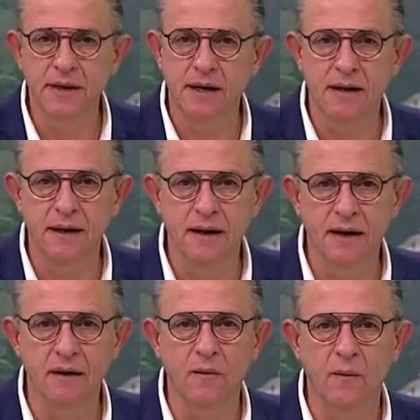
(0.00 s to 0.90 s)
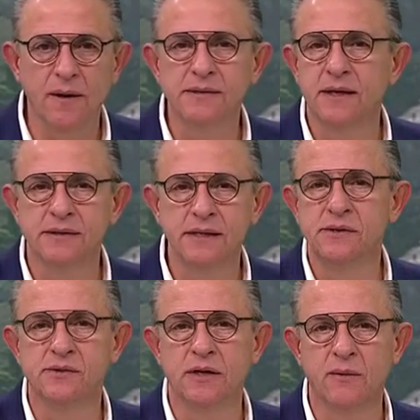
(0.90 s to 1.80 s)
a mi general Luis
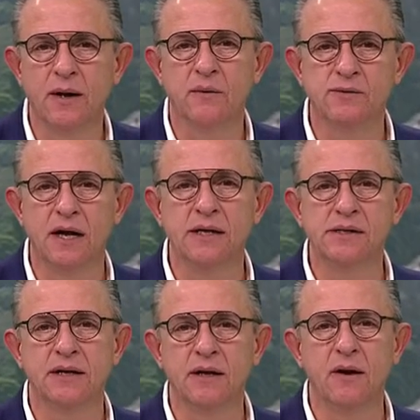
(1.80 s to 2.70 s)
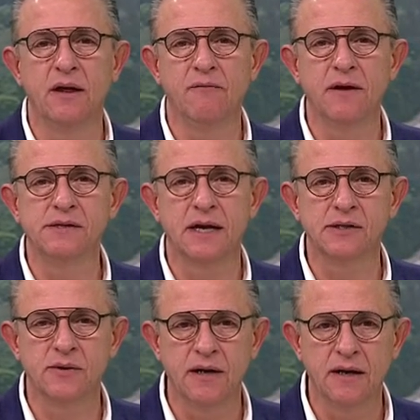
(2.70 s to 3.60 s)
Crescencio Sandoval González, secretario de la Defensa
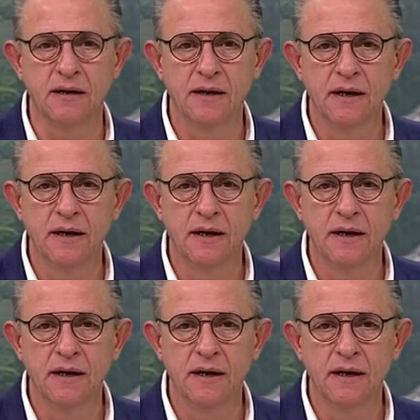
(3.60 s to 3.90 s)
Nacional.